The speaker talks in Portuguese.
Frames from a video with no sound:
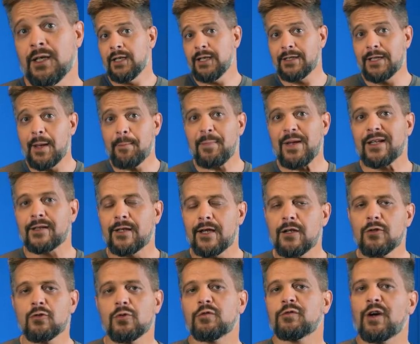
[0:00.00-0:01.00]
E
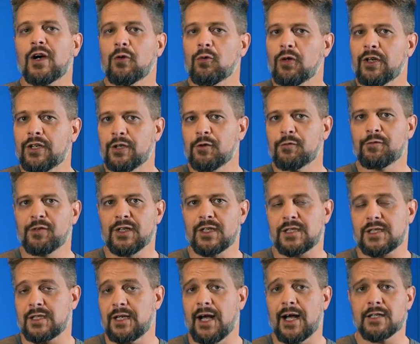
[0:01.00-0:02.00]
dependendo do valor que eu
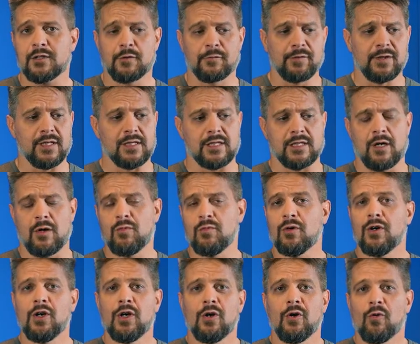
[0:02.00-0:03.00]
financiar, se eu financiar um,
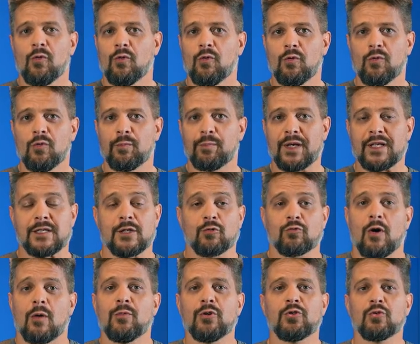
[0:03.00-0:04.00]
um
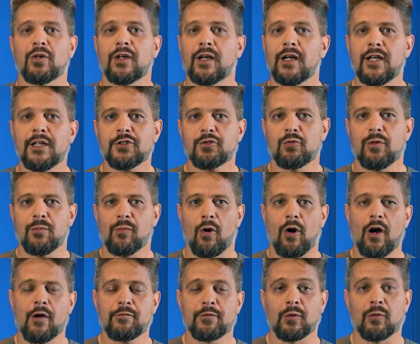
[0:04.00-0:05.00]
percentual muito grande do
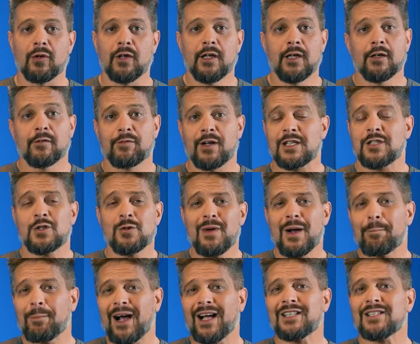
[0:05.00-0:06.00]
imóvel, vai ser
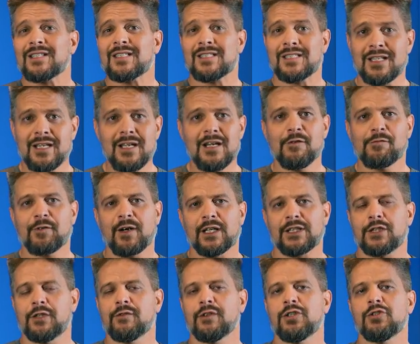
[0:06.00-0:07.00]
uma parte
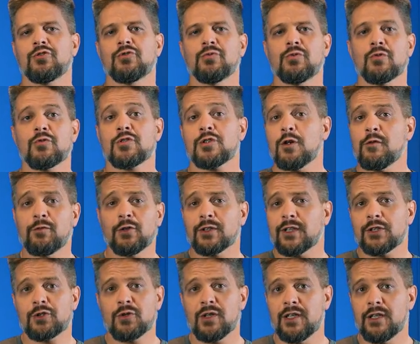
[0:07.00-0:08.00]
significativa de juros que eu vou
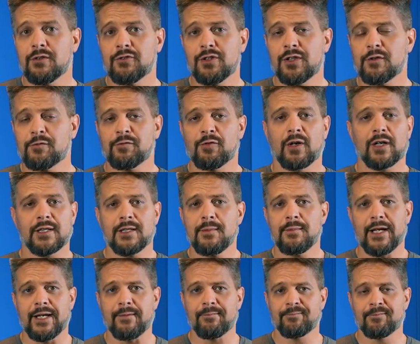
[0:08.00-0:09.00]
estar tá jogando dinheiro fora
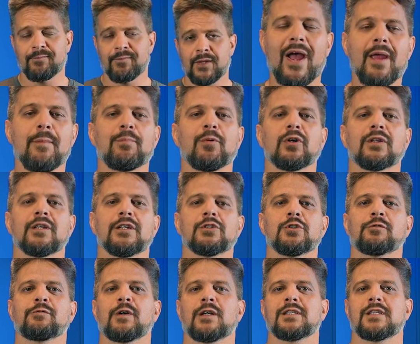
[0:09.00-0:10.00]
também. É importante
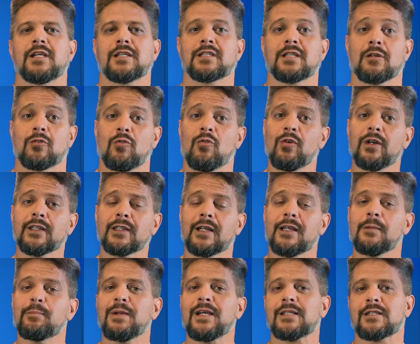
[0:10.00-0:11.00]
eu fazer essa conta
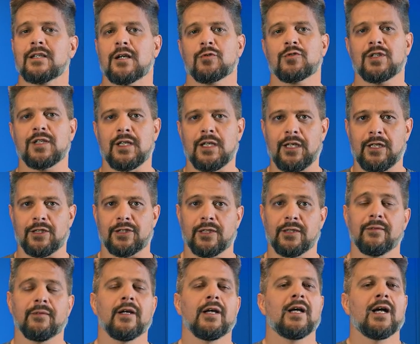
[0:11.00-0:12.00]
e pensar o
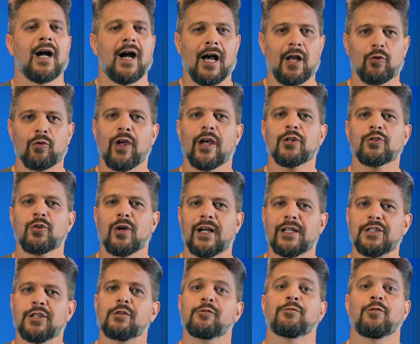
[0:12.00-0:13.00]
seguinte: aluguel é
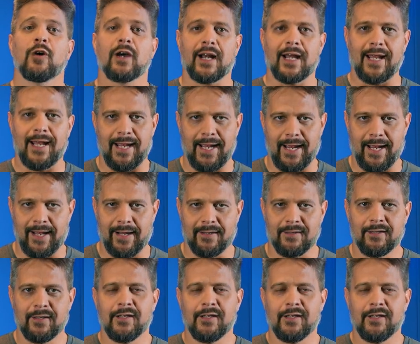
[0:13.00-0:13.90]
jogar dinheiro fora? É.